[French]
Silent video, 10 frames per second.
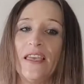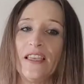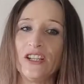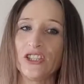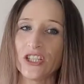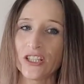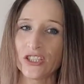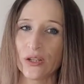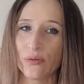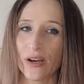il
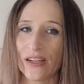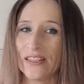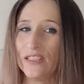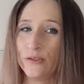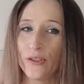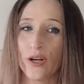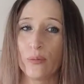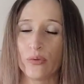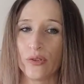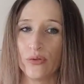cherche à voir les
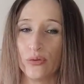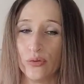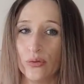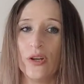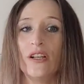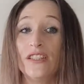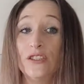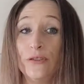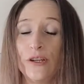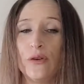différents points de vue, les
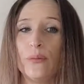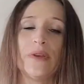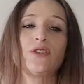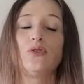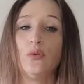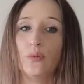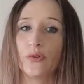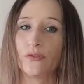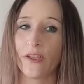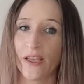différentes personnes
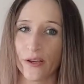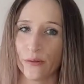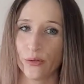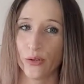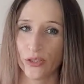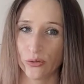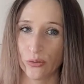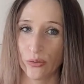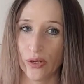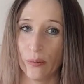pour faire évoluer
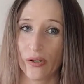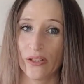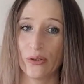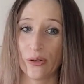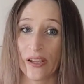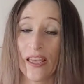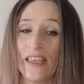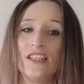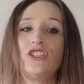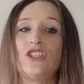son collaborateur.
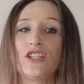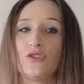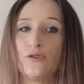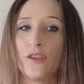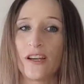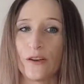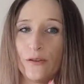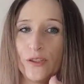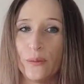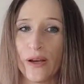Il cherche à faire un
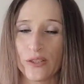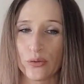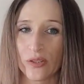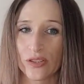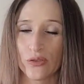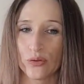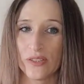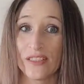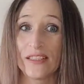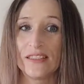feedback
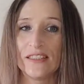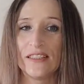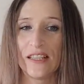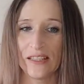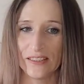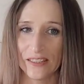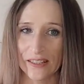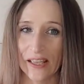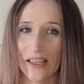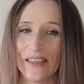360,
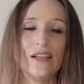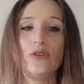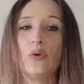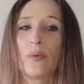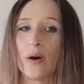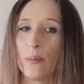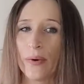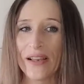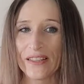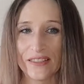c'est-à-dire qu'il ne prend
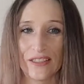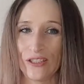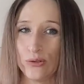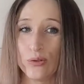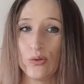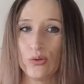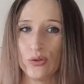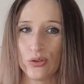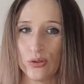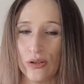pas les décisions tout
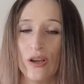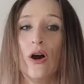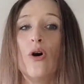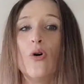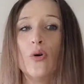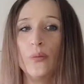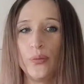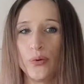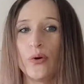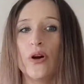seul. On
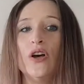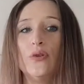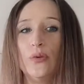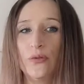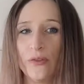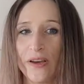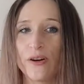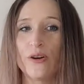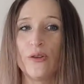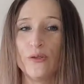peut lui
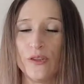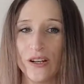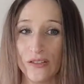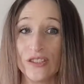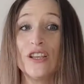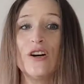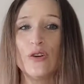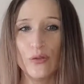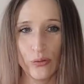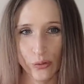faire confiance.
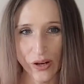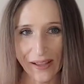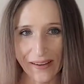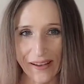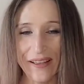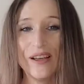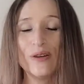Voilà,